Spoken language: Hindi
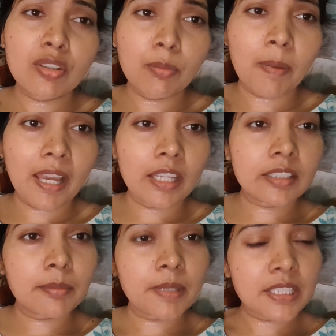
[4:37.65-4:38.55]
तो पायल
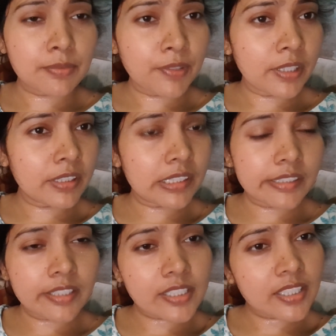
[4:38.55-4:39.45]
की बेस्ट फ्रेंड
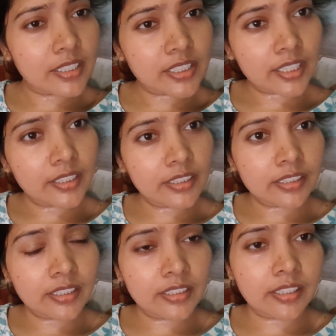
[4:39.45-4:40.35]
कृतिका से ही शादी
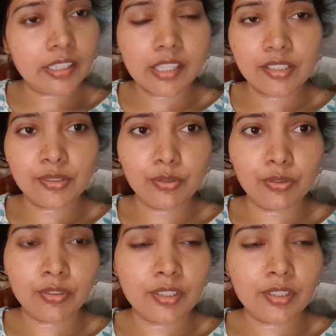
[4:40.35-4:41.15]
करनी थी क्या इसको